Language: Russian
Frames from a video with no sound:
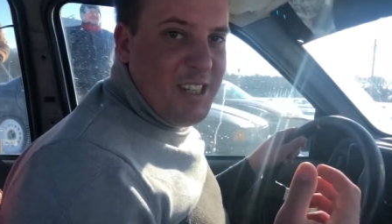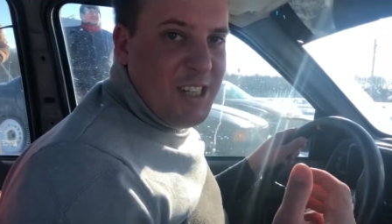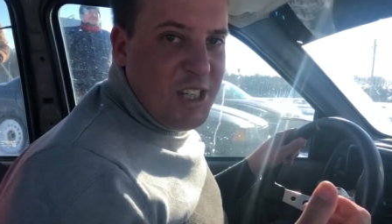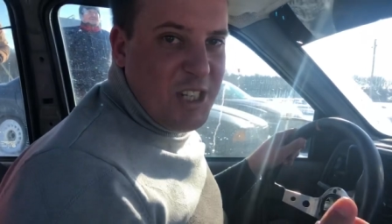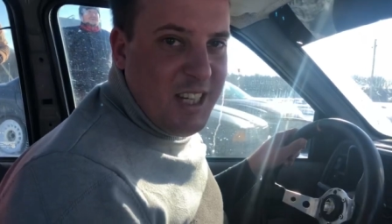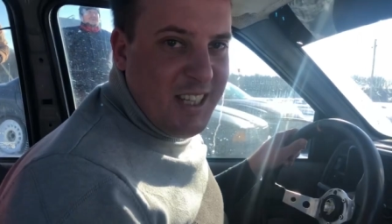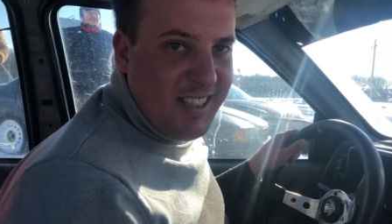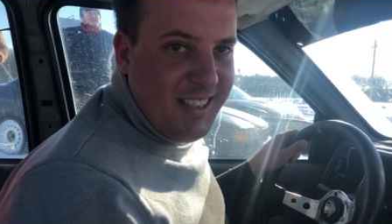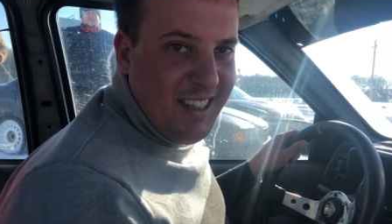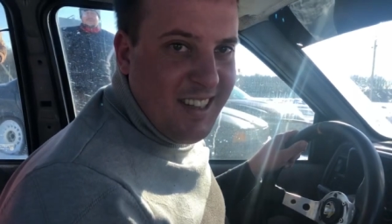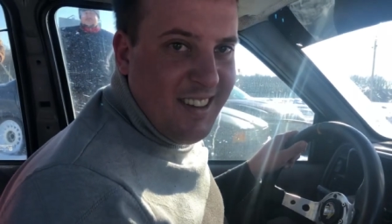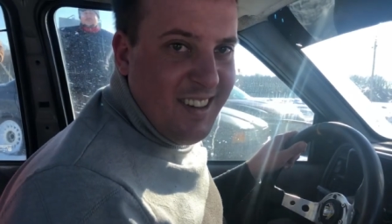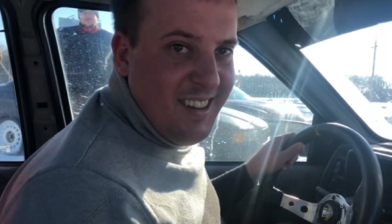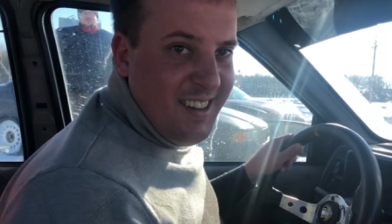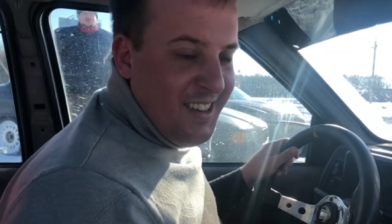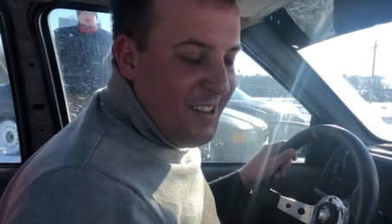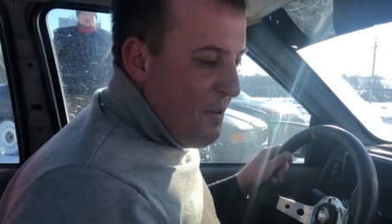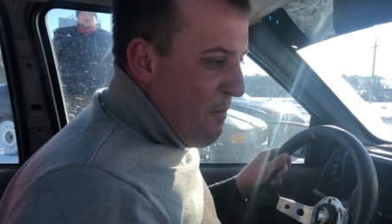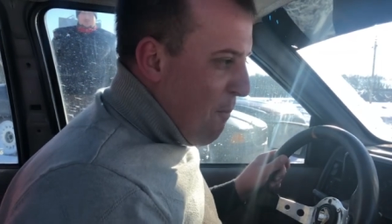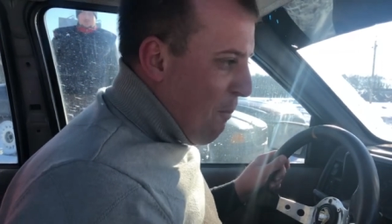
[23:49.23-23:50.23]
жизни
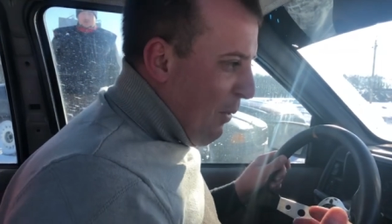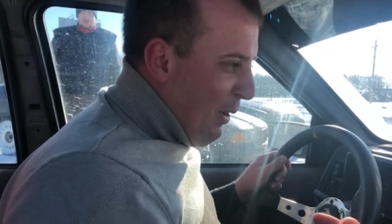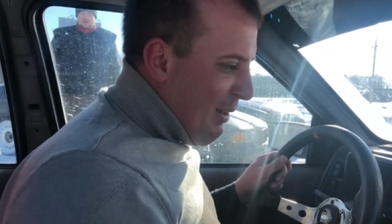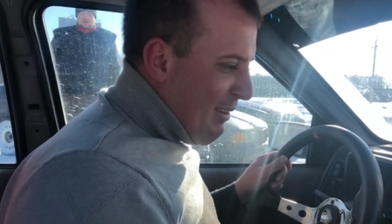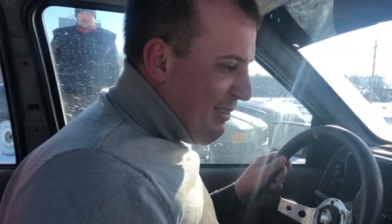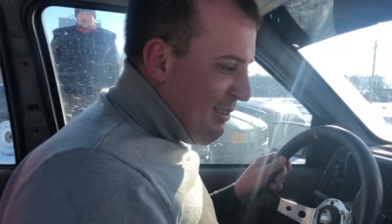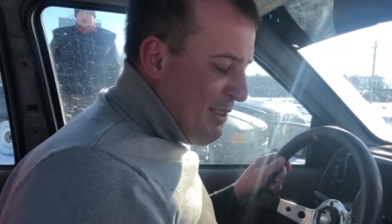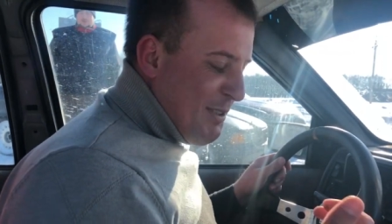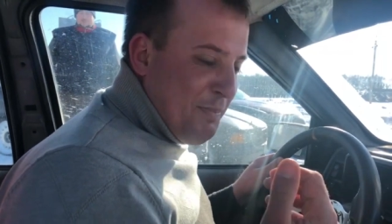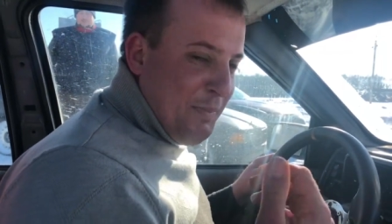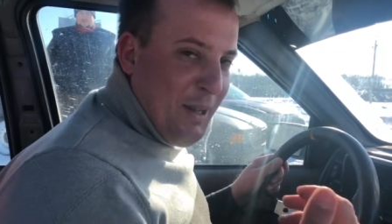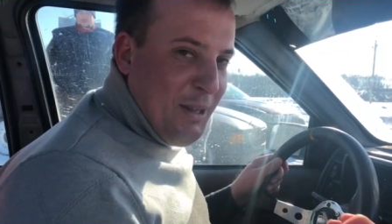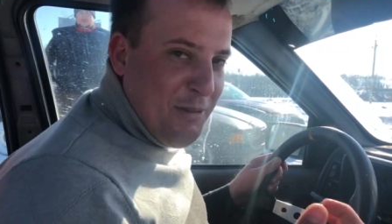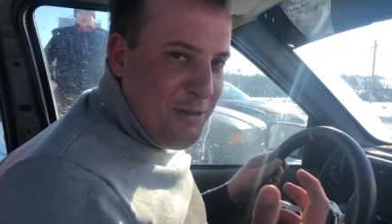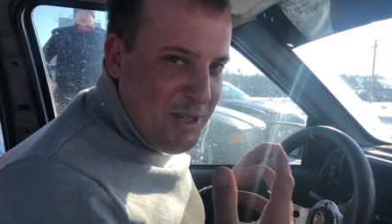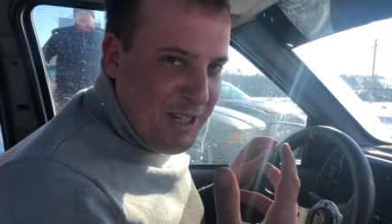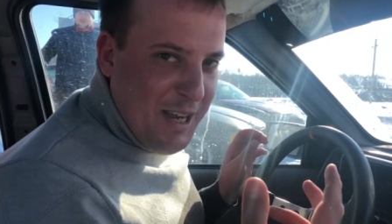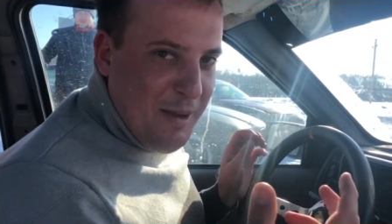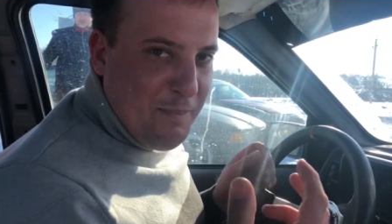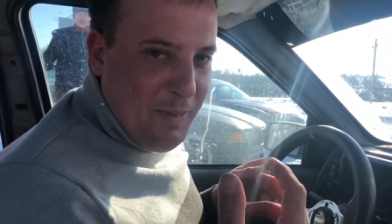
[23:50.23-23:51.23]
пользуюсь
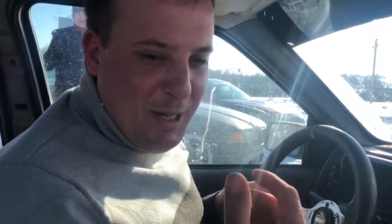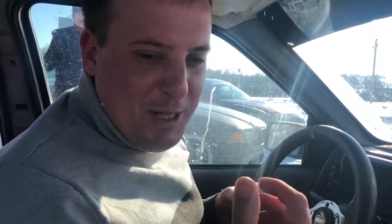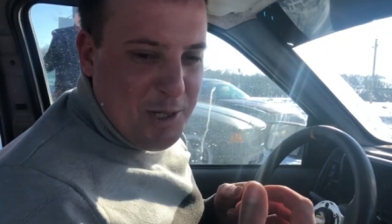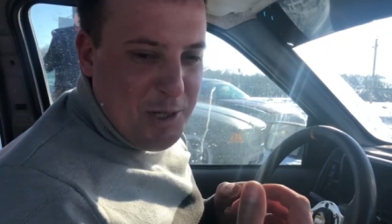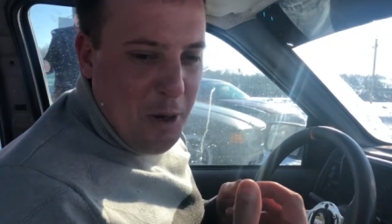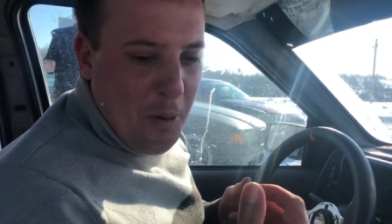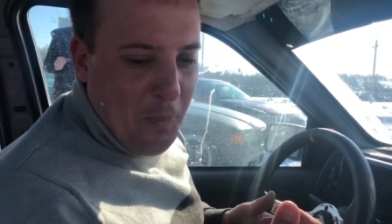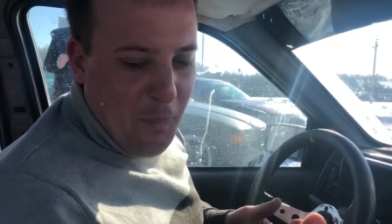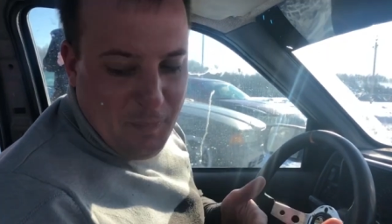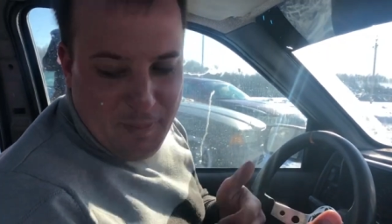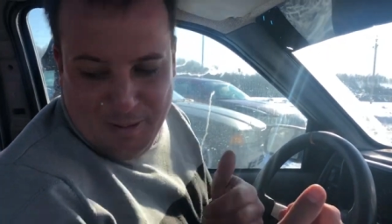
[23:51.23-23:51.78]
подушкой под жопу,